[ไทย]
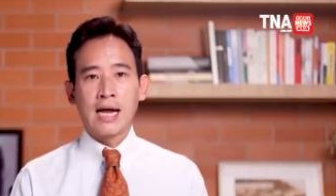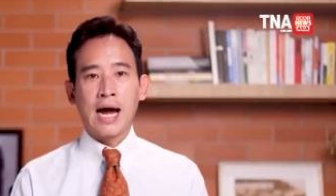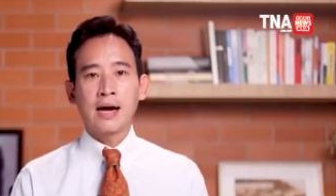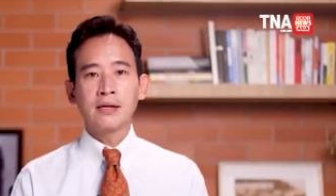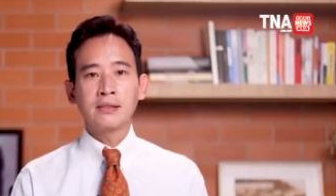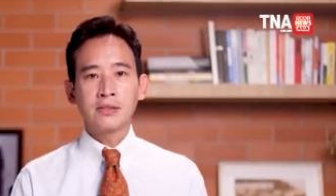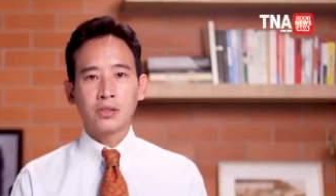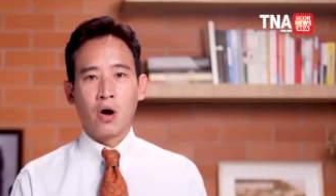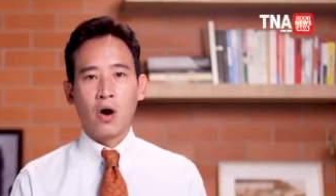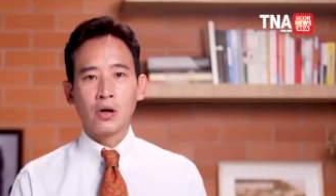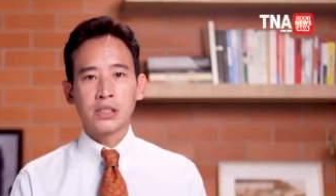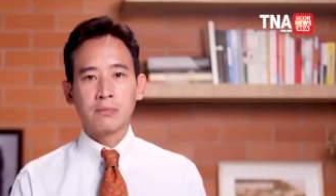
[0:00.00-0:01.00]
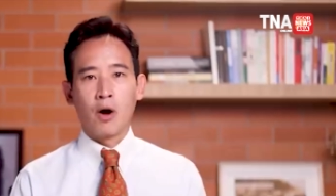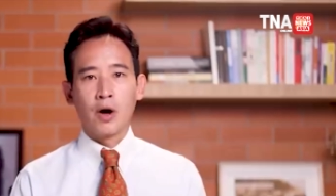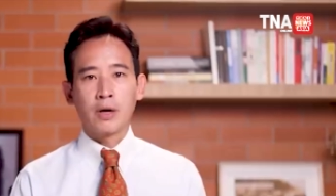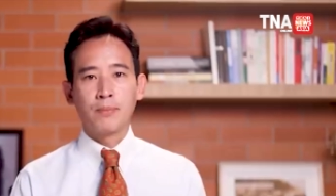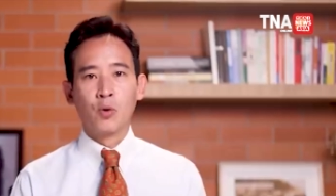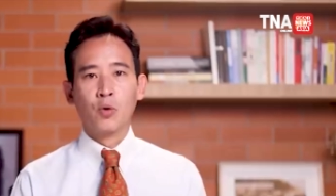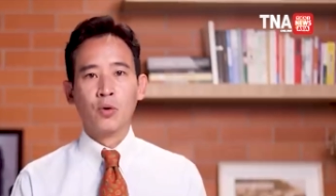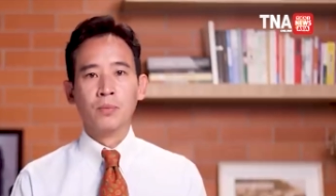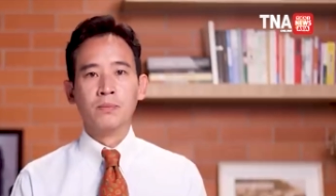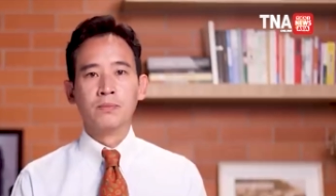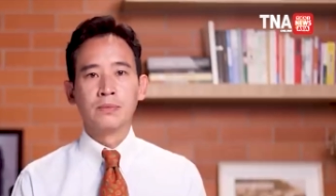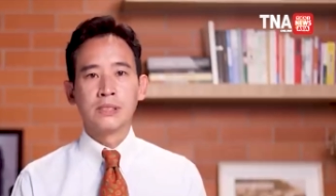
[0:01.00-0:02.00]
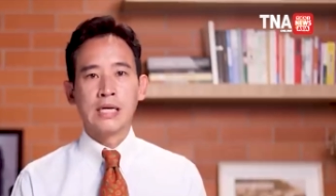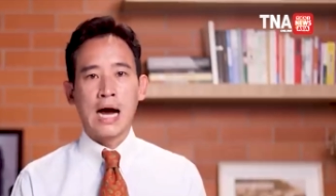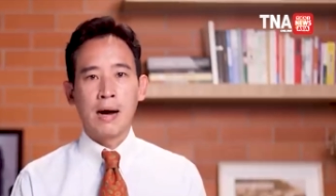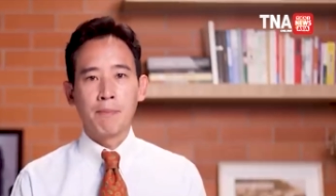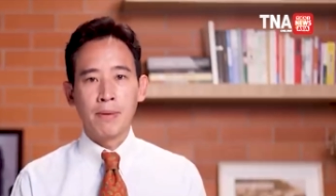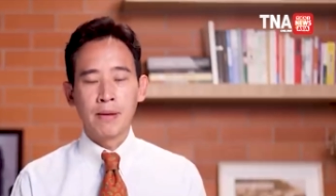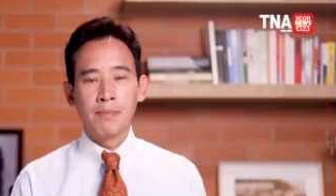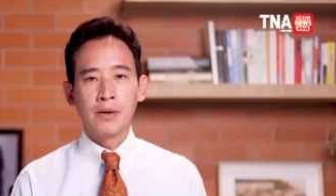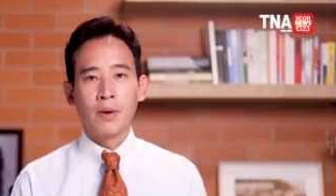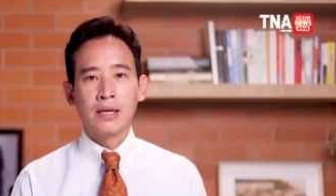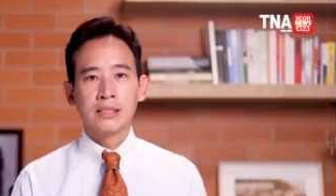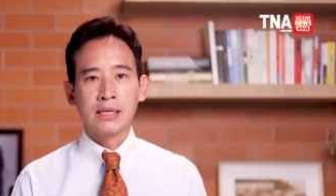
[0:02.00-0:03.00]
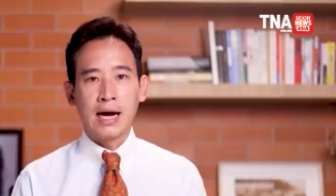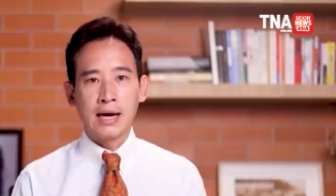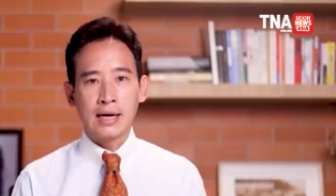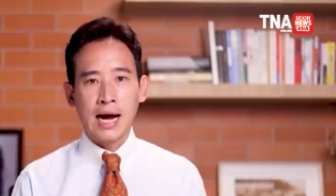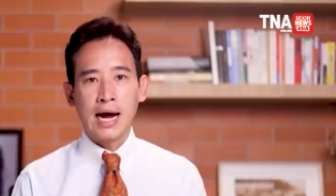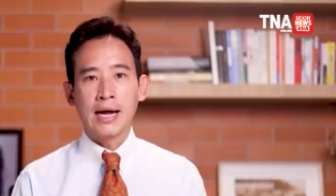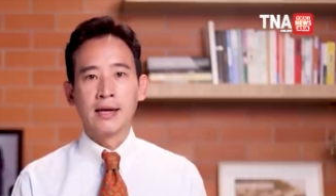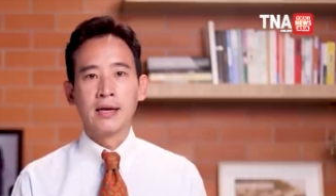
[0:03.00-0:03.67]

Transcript: ทั้งสองสมรภูมิจะไม่มีวันชนะได้